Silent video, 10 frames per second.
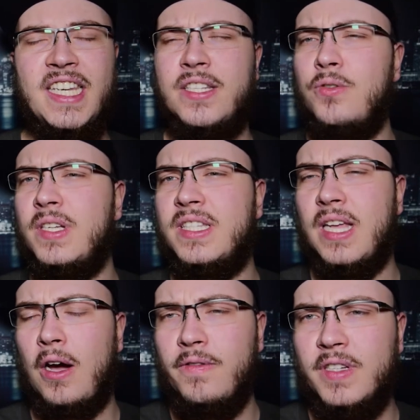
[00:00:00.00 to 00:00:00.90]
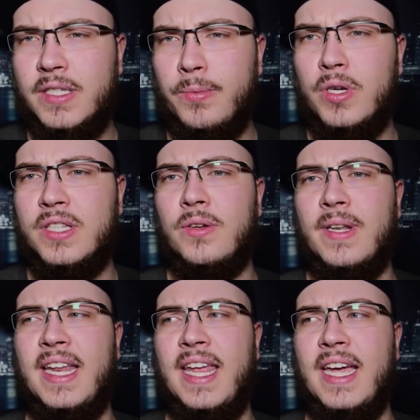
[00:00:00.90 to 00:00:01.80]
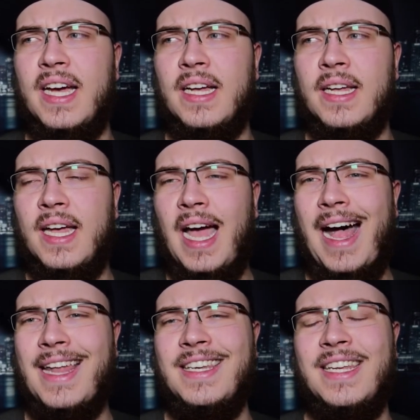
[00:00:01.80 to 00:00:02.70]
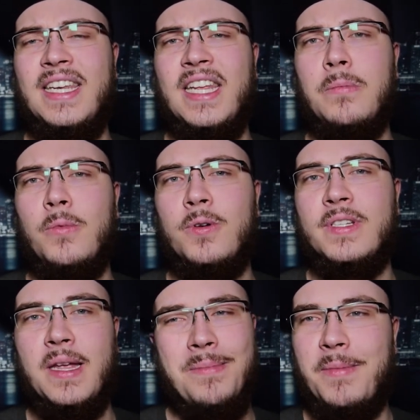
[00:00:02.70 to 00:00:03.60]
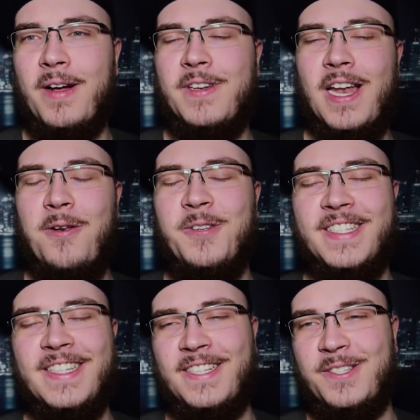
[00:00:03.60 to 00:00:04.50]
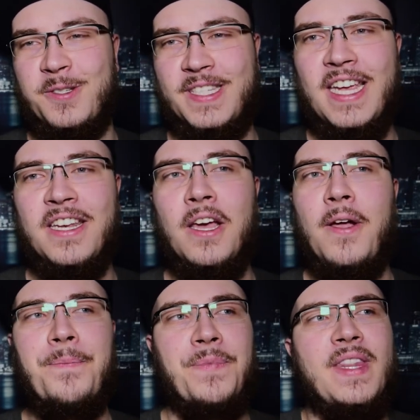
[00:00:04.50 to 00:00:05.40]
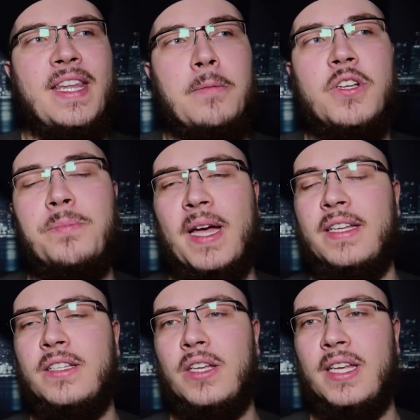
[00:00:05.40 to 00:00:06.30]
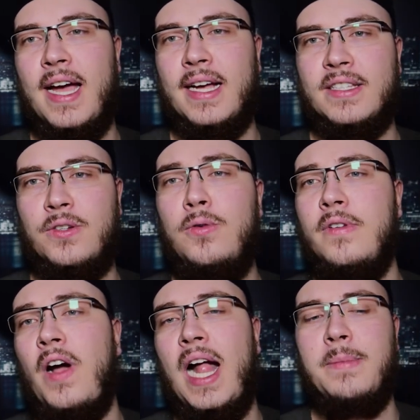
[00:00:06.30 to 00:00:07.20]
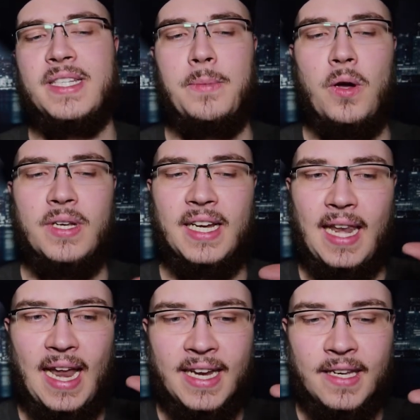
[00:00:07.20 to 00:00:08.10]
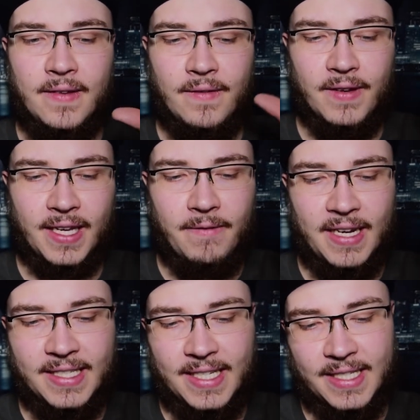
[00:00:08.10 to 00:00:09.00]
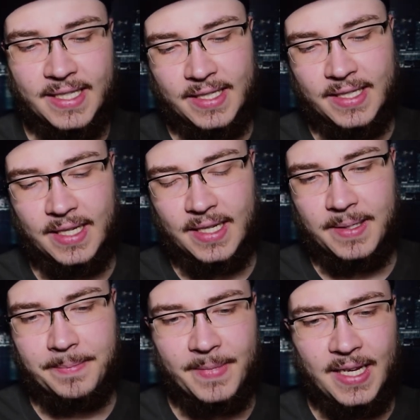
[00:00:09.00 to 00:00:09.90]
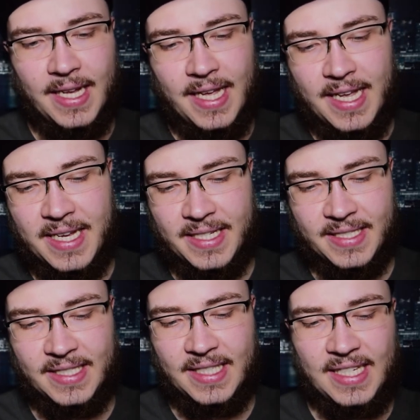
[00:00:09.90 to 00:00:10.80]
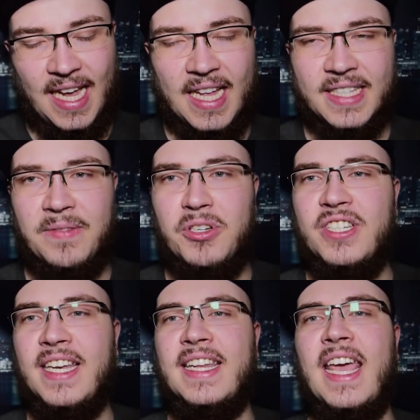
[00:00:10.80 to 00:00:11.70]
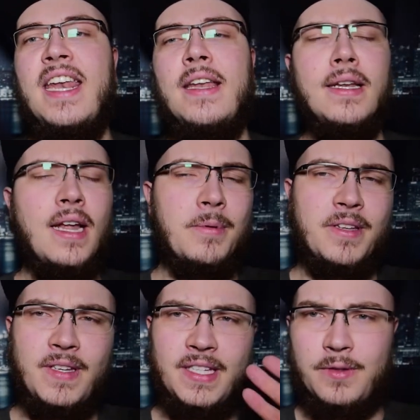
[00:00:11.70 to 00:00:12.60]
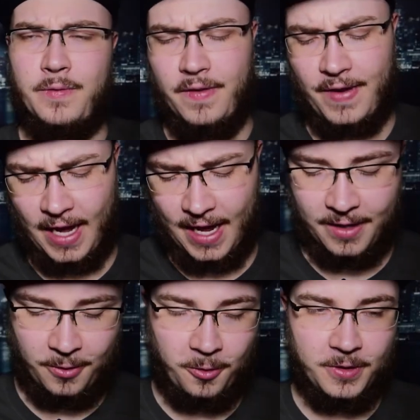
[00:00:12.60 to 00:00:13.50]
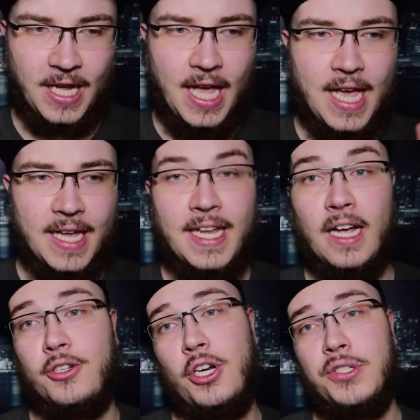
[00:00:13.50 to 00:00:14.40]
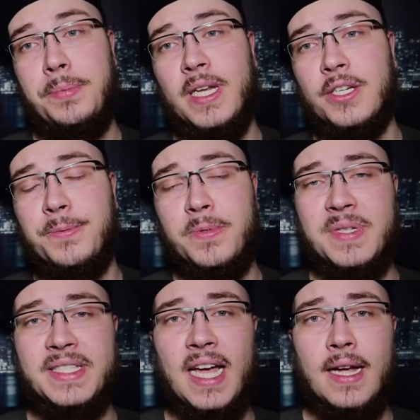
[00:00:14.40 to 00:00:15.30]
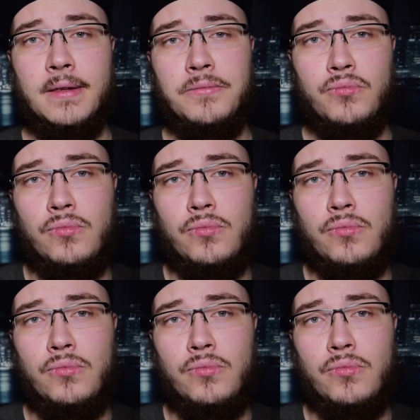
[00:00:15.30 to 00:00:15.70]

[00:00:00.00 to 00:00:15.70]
nicht so aufgezwungen, sondern eher angenehm und immer mal wieder lustig zu sehen. Dementsprechend, ja, ganz cool. Vor allem, es gibt auch eine kleine Rivalität ähm, ja, zwischen den Kindern, aber ich will nicht zu viel verraten. Und ja, schauspielerisch muss man sagen,